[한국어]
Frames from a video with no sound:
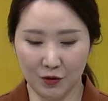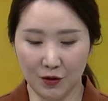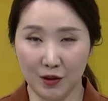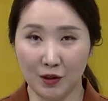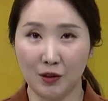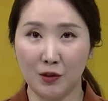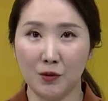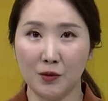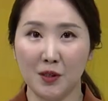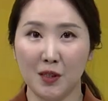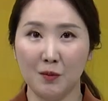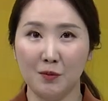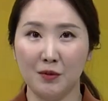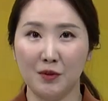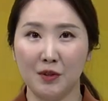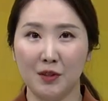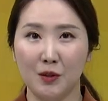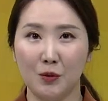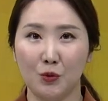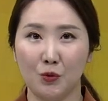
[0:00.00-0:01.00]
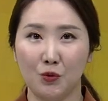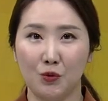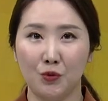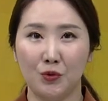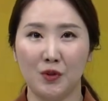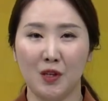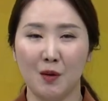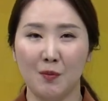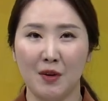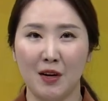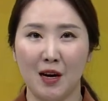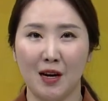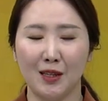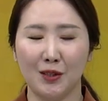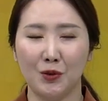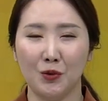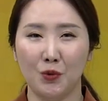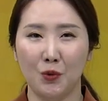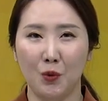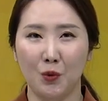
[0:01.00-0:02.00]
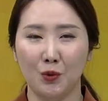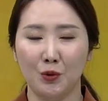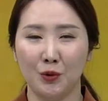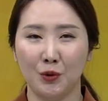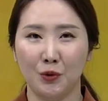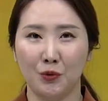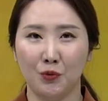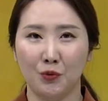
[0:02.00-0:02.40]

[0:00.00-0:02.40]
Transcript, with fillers: 우리 시청자분들이 또 주쌤이 가지고 오는